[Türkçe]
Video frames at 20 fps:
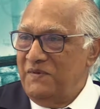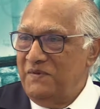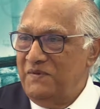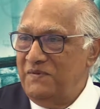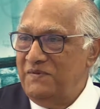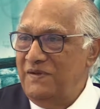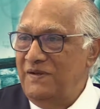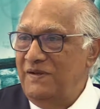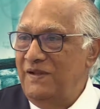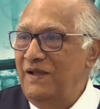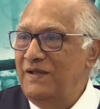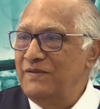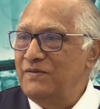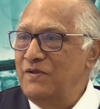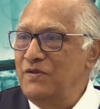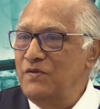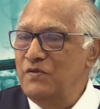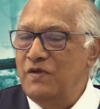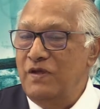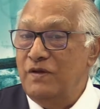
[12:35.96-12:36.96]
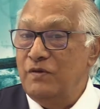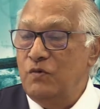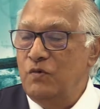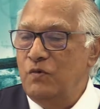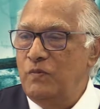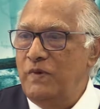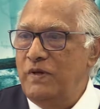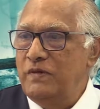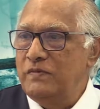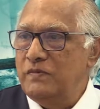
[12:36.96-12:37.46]
Selahattin
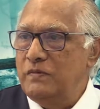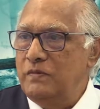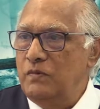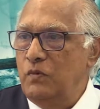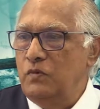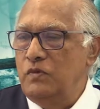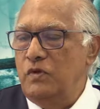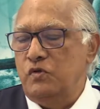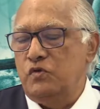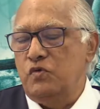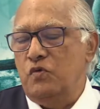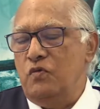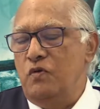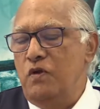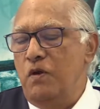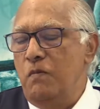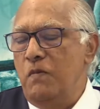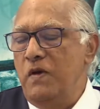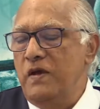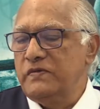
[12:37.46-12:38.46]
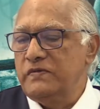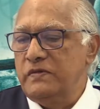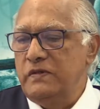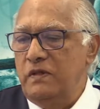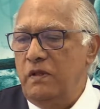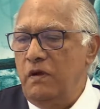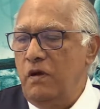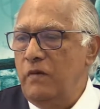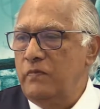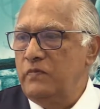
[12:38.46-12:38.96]
Zerkuba o da çok
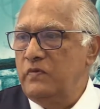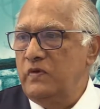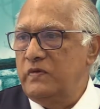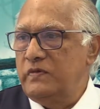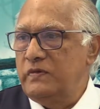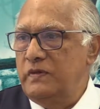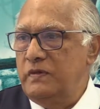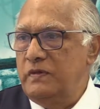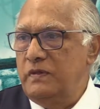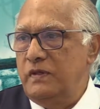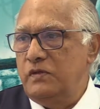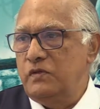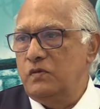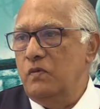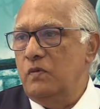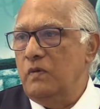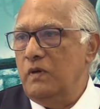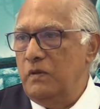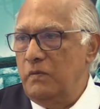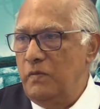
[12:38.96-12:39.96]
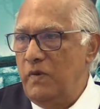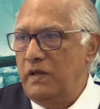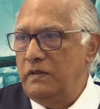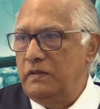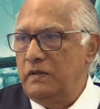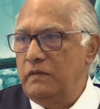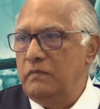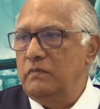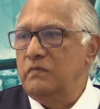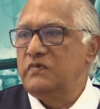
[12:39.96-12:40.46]
namazında, abdestinde, çok
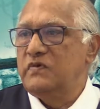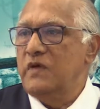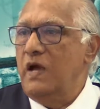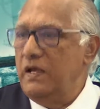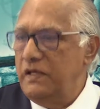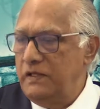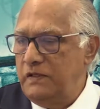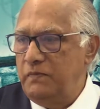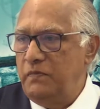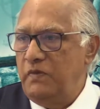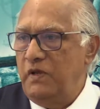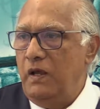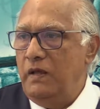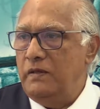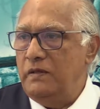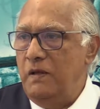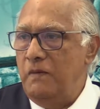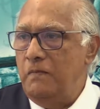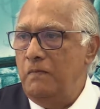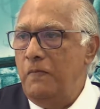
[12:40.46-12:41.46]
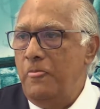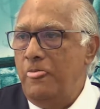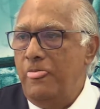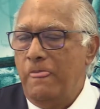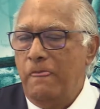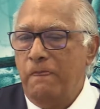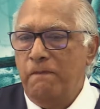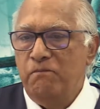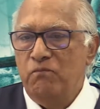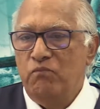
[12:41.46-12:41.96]
ibadet, müzahit bir adam.
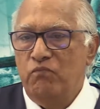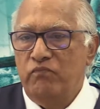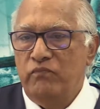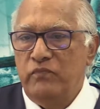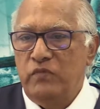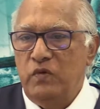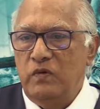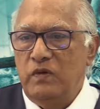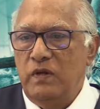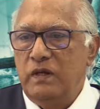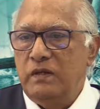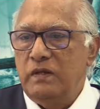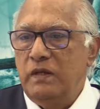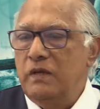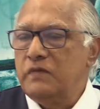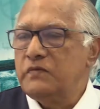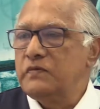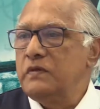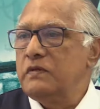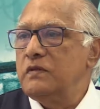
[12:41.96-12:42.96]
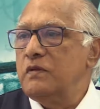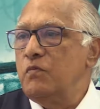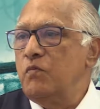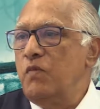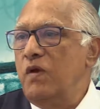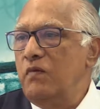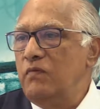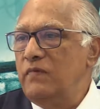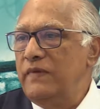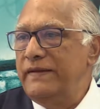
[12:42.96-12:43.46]
Diyorlar ki Hazreti
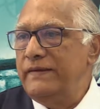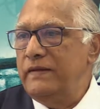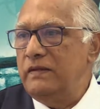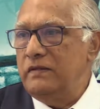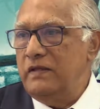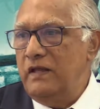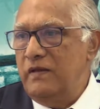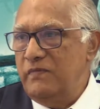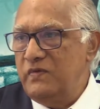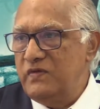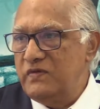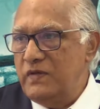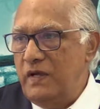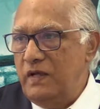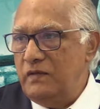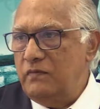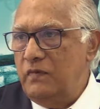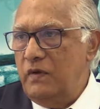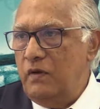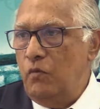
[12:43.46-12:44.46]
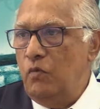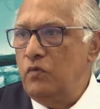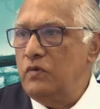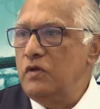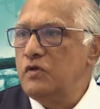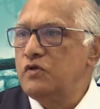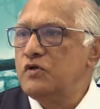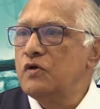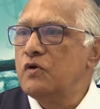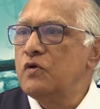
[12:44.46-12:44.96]
Mevlana diye bir zat var. O
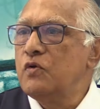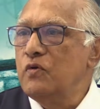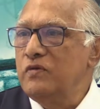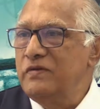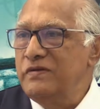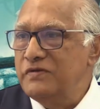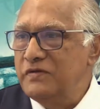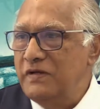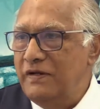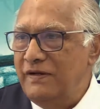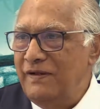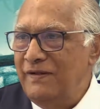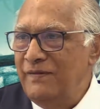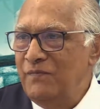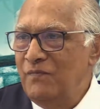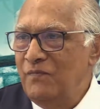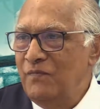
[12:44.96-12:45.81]
da çıkıyor dışarı.